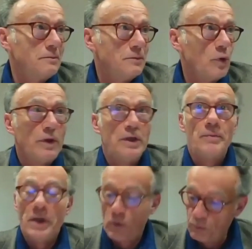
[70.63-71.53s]
Bon,
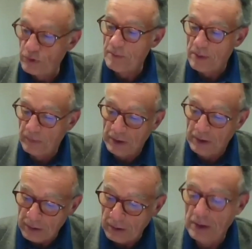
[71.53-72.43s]
et, on pourrait même
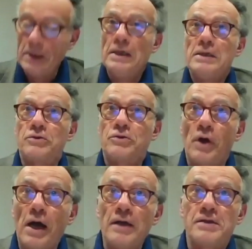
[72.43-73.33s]
dire,
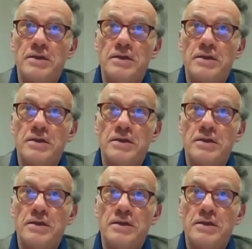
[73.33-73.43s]
sera-ce